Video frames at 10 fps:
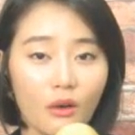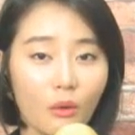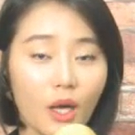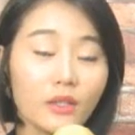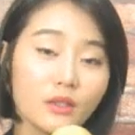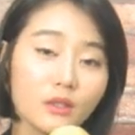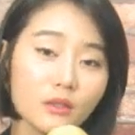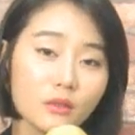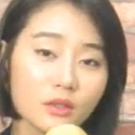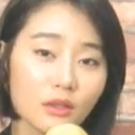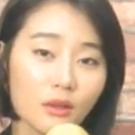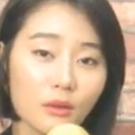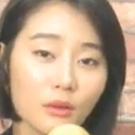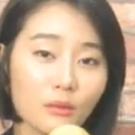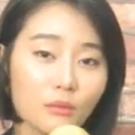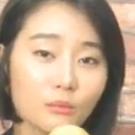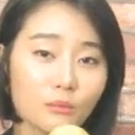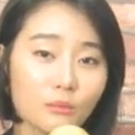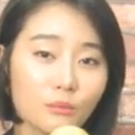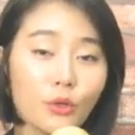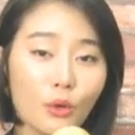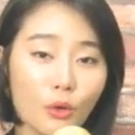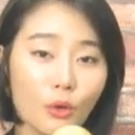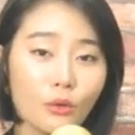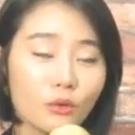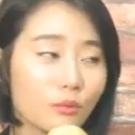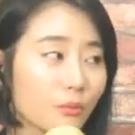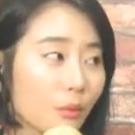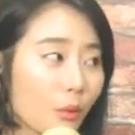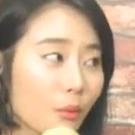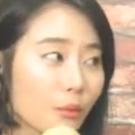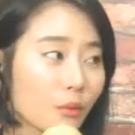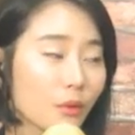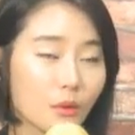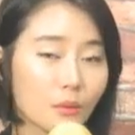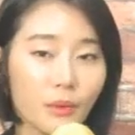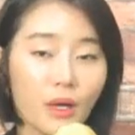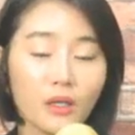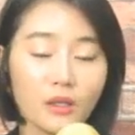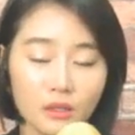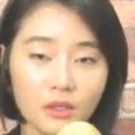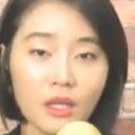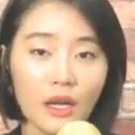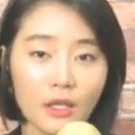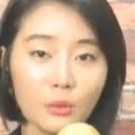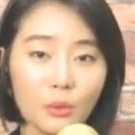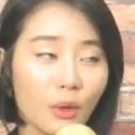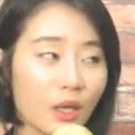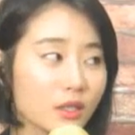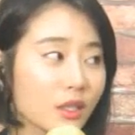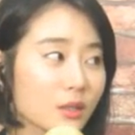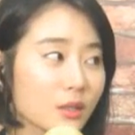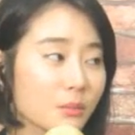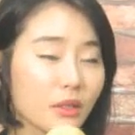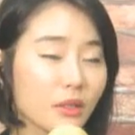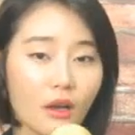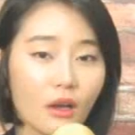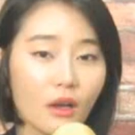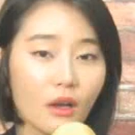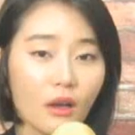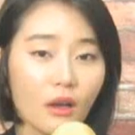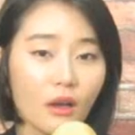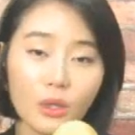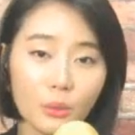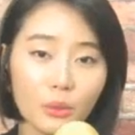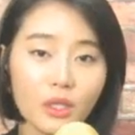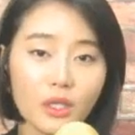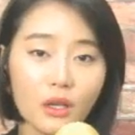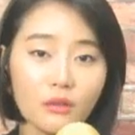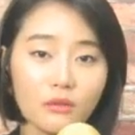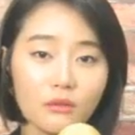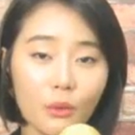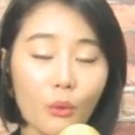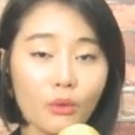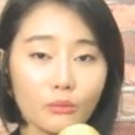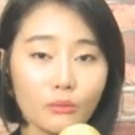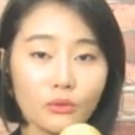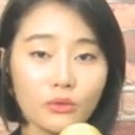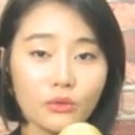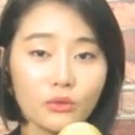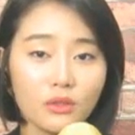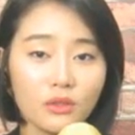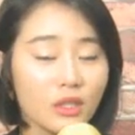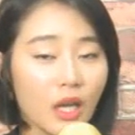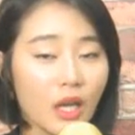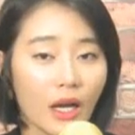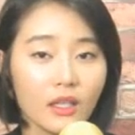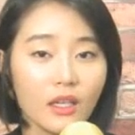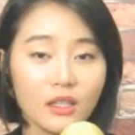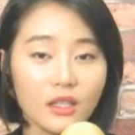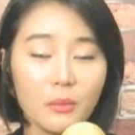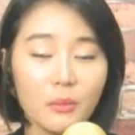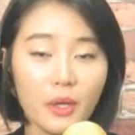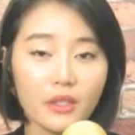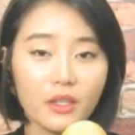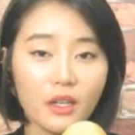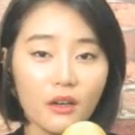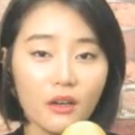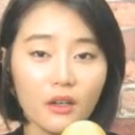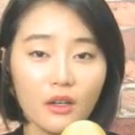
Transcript: 어, 하늘 이제 뭐 뿌연 건 뭐 말을 안 해도 아시겠지만 서울에 오니까 거의 무슨 이 안개 느낌이 아니라